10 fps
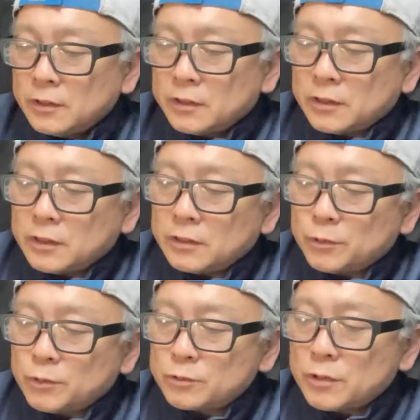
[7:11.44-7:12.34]

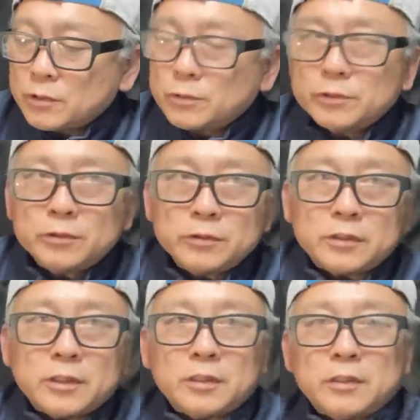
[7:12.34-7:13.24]
えー、僕はこのように
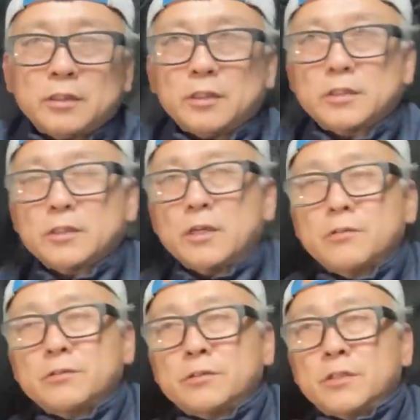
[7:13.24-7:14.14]
ね、え比較
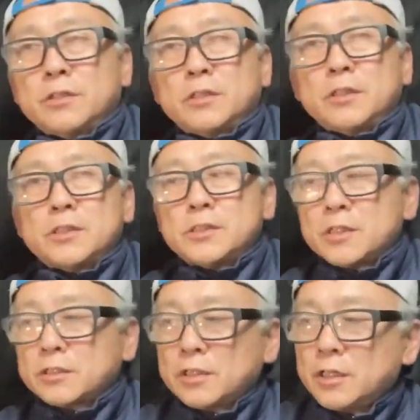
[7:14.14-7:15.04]
的被
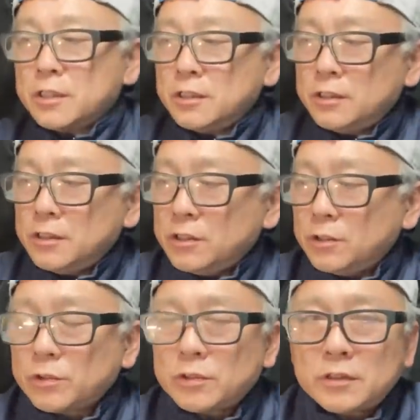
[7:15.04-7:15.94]
写体に
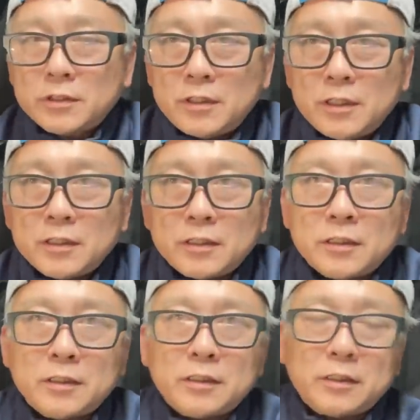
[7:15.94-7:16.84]
よって、
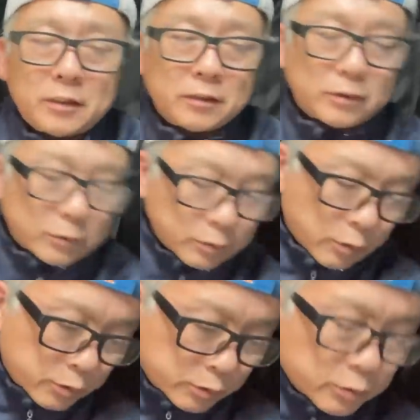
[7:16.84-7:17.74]
え
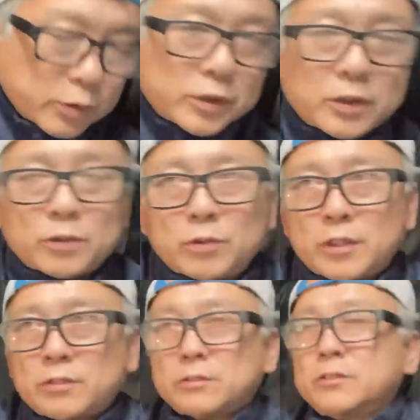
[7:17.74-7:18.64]
奥を広
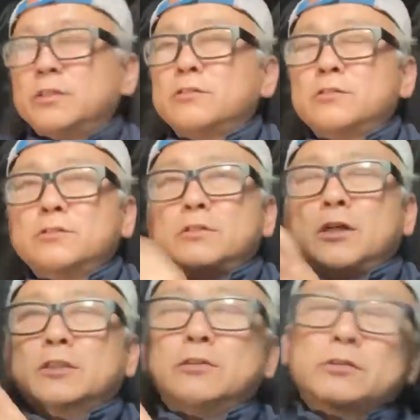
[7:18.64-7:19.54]
がるっていう作り
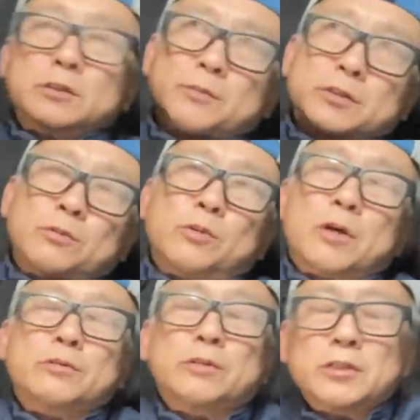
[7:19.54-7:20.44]
方をします。広
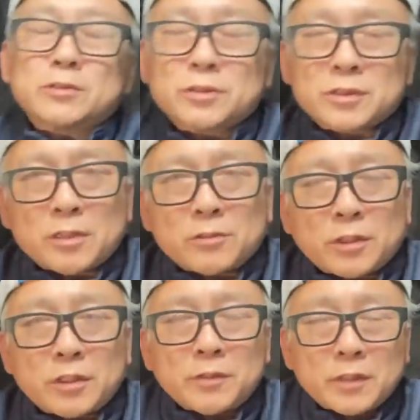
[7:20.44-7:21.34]
角レンズをつけると
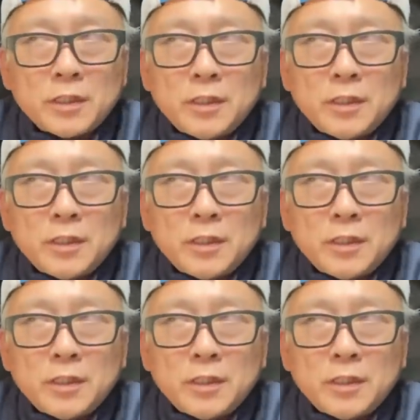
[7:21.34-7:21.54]
きにはね。